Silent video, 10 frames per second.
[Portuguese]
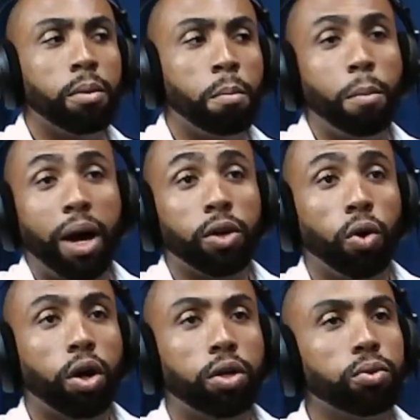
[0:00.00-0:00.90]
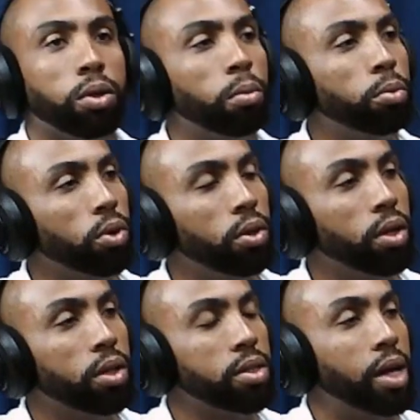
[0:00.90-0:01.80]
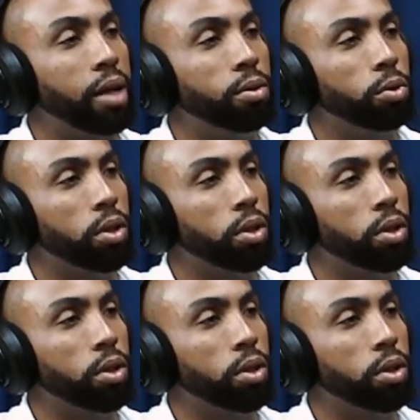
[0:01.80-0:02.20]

maior do que uma procuradoria de Estado